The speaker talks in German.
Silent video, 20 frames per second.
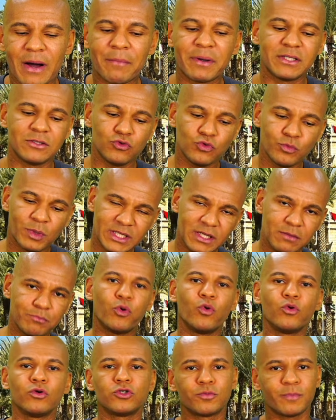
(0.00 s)
Aber über den
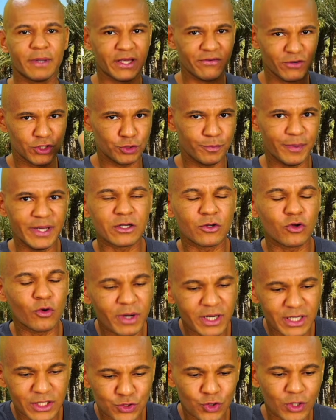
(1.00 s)
Punkt sprechen wir später
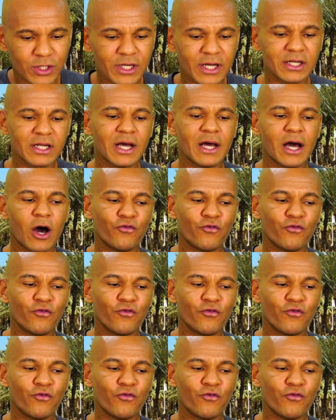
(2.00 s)
nochmal gesondert.